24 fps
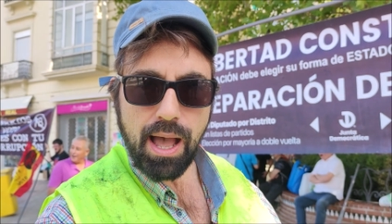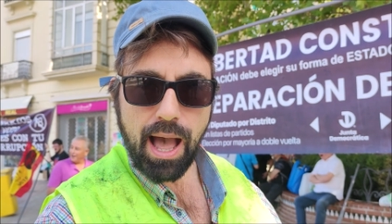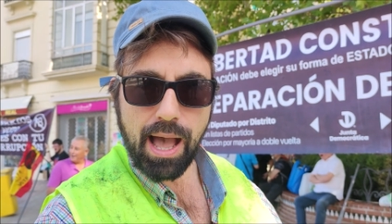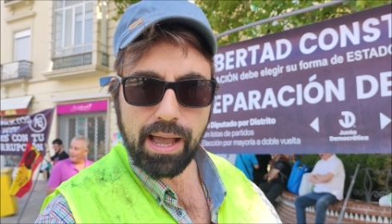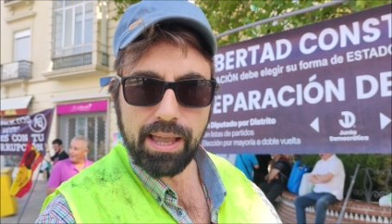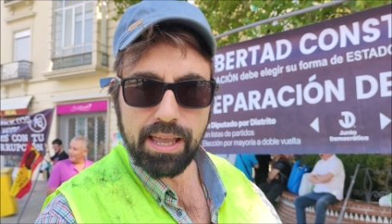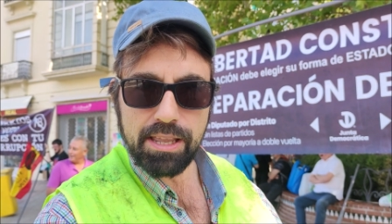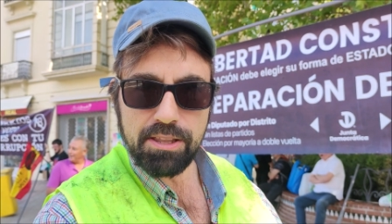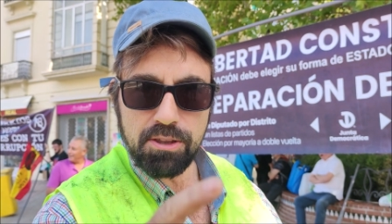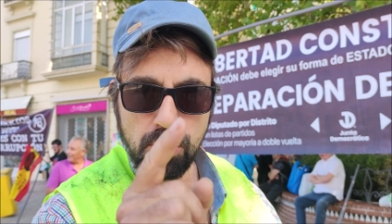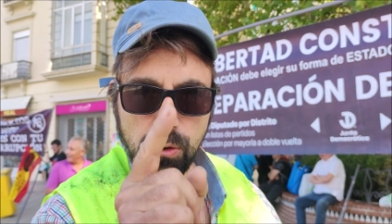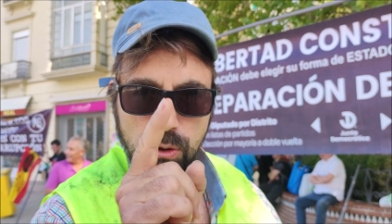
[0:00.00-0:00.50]

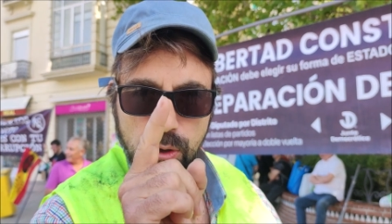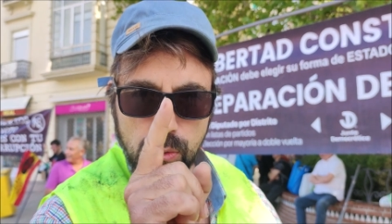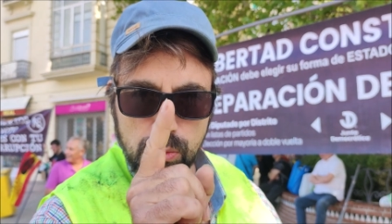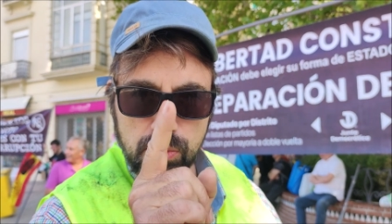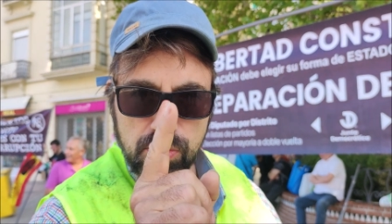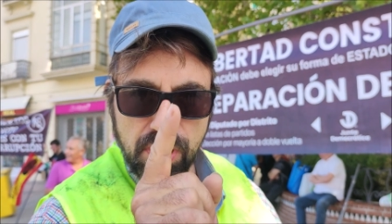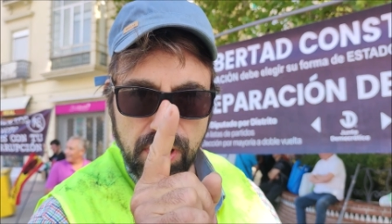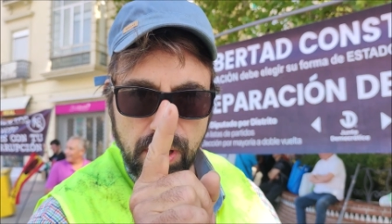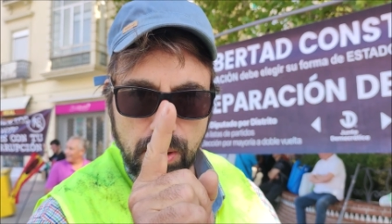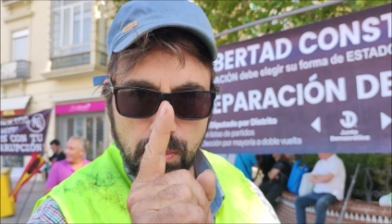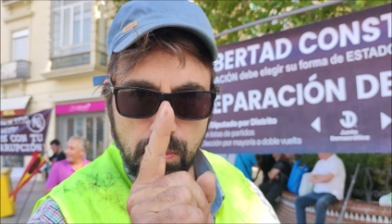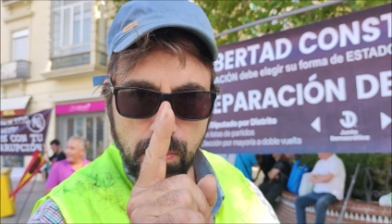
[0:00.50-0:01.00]
aquellos que
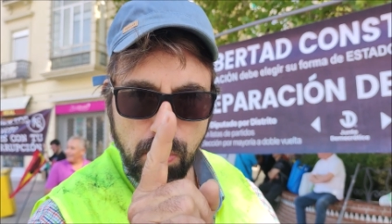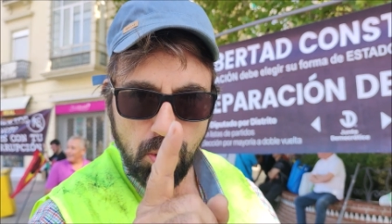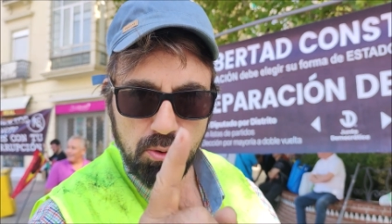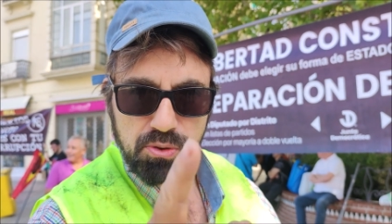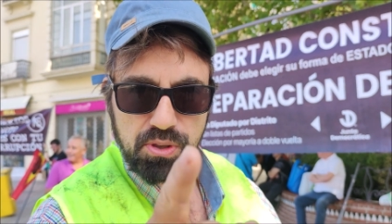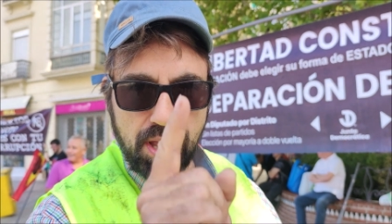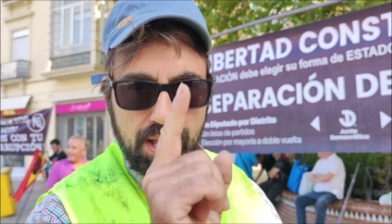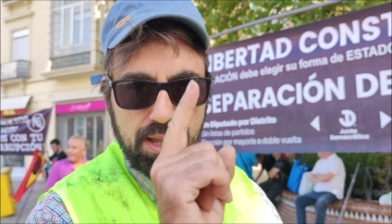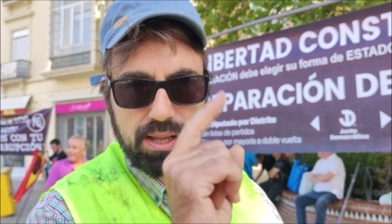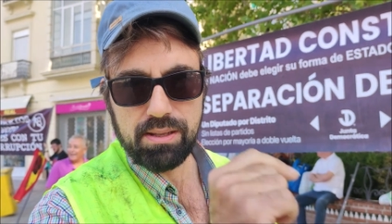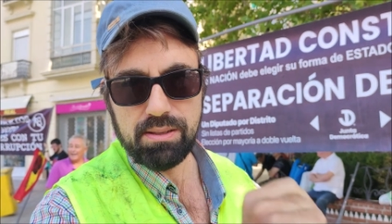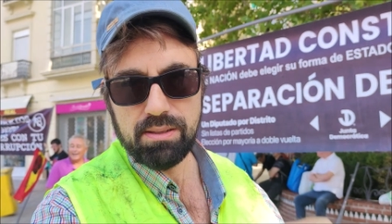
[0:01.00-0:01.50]
ustedes
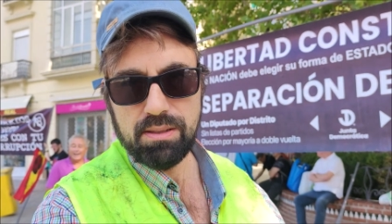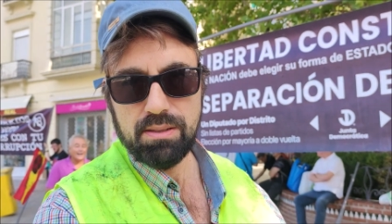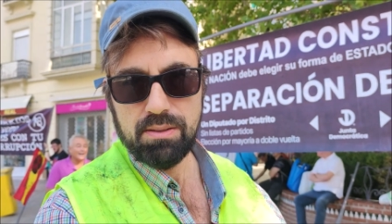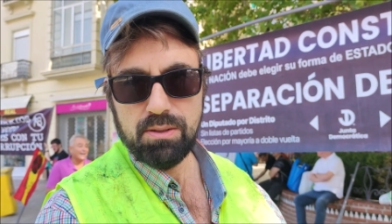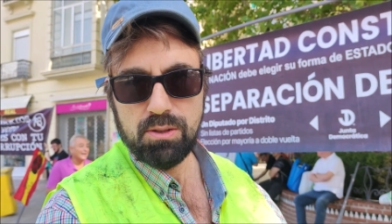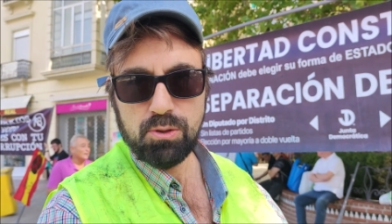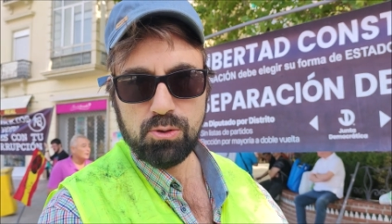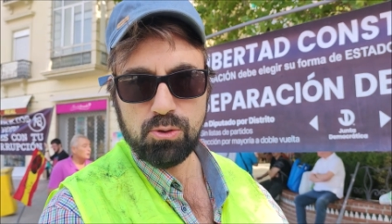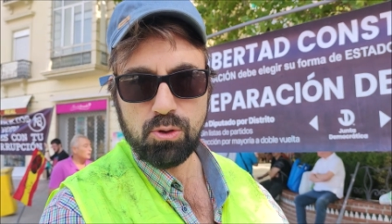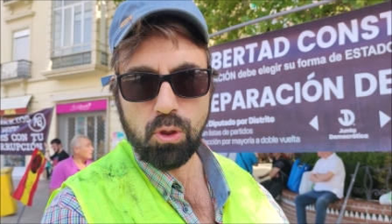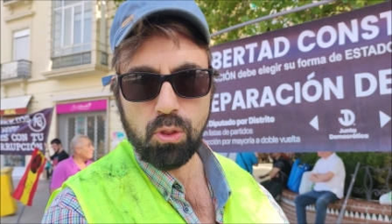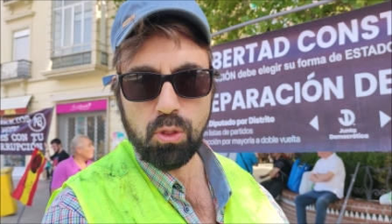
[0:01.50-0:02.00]
votan
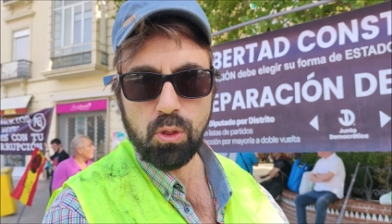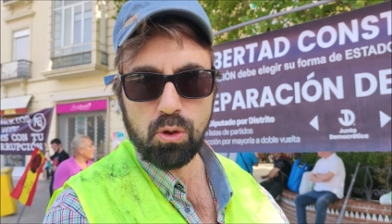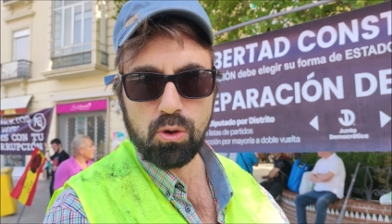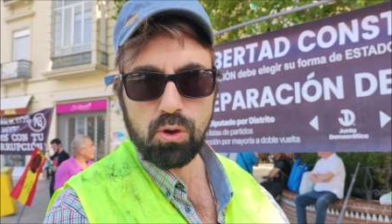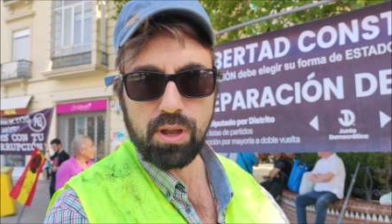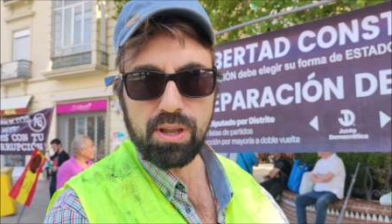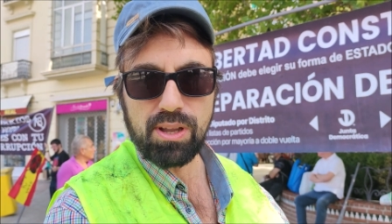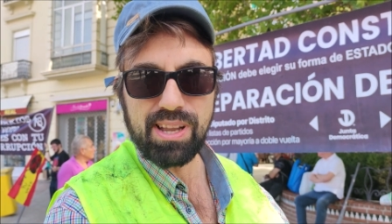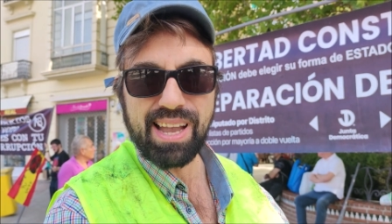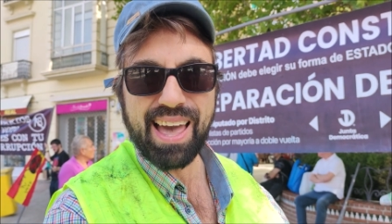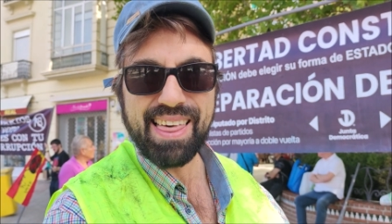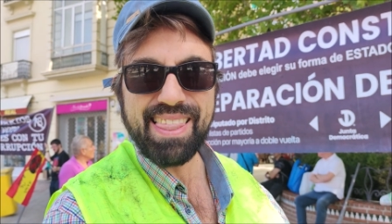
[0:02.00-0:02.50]
todos
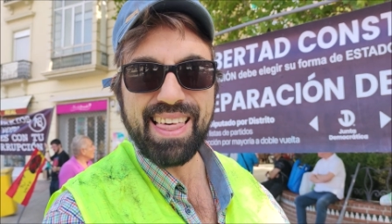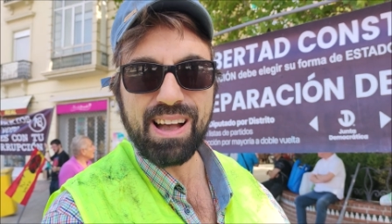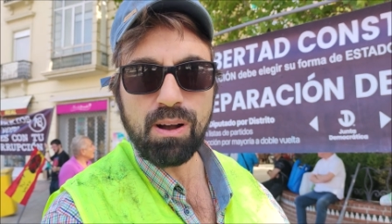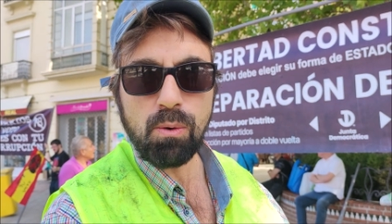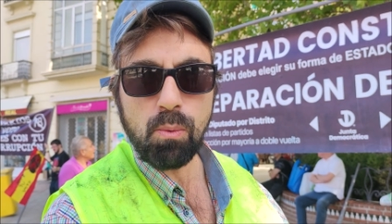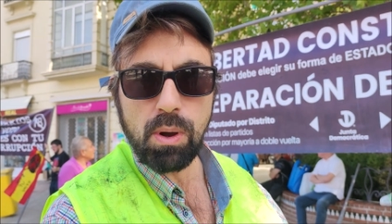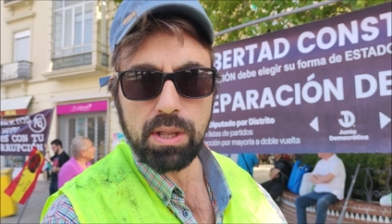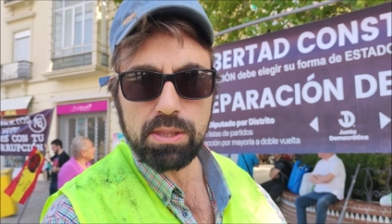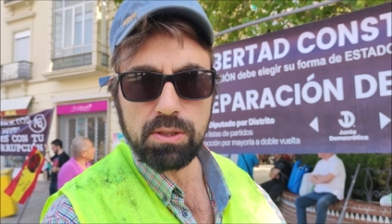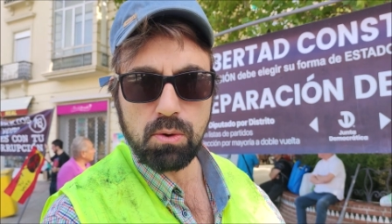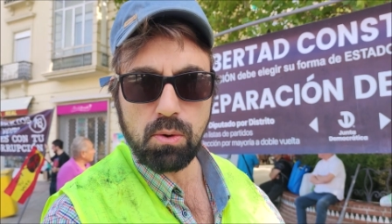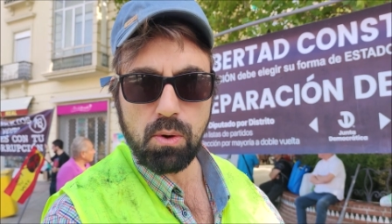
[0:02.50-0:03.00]
cada
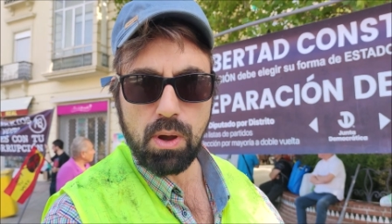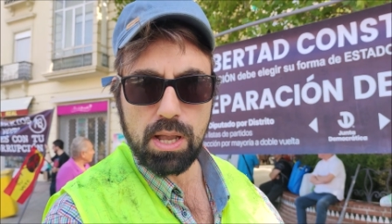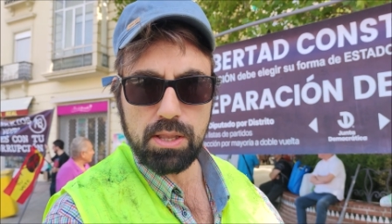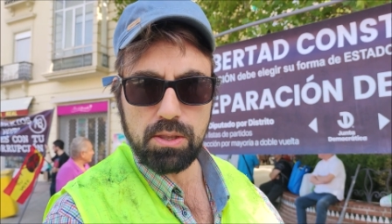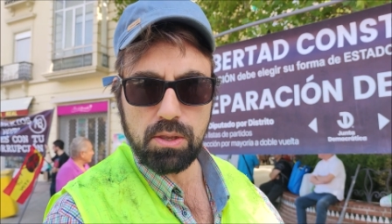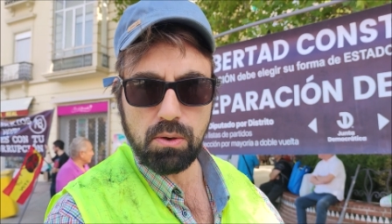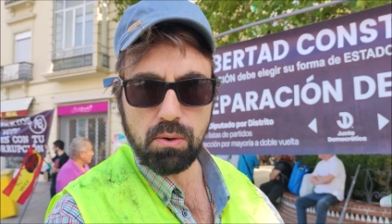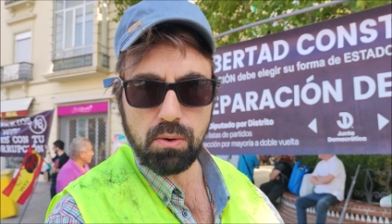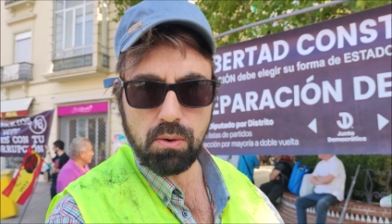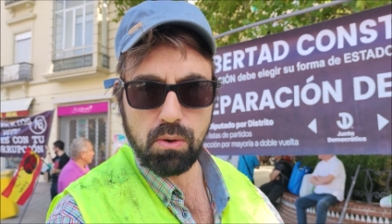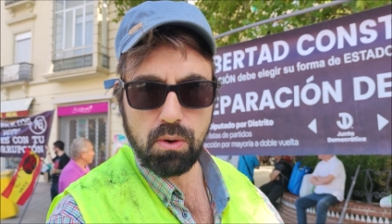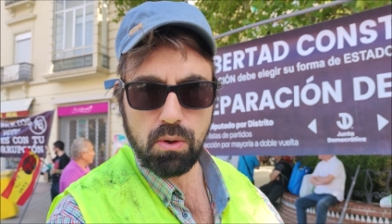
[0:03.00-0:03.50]
cuatro
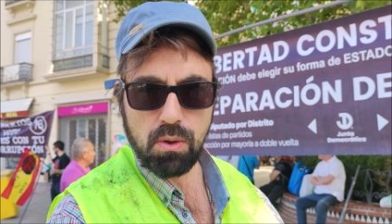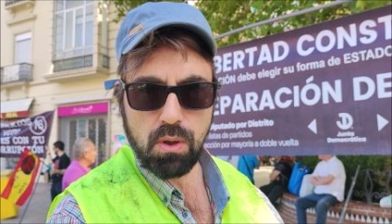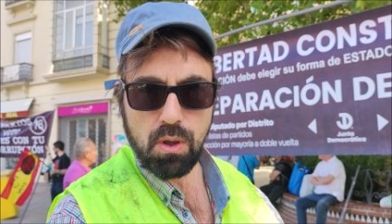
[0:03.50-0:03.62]
años,